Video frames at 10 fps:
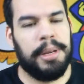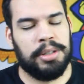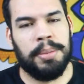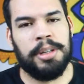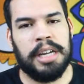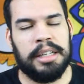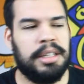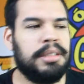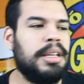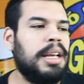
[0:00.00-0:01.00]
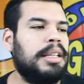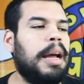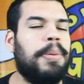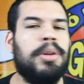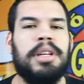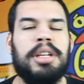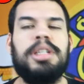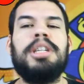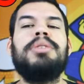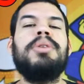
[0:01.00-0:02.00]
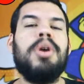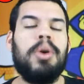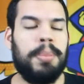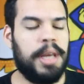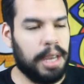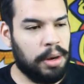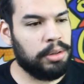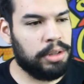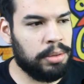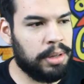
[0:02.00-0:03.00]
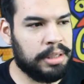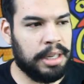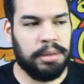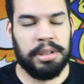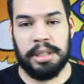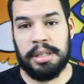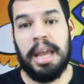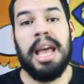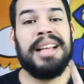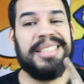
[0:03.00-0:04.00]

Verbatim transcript: Mas como eu já disse, está protegido, o Mickey continua sendo Disney.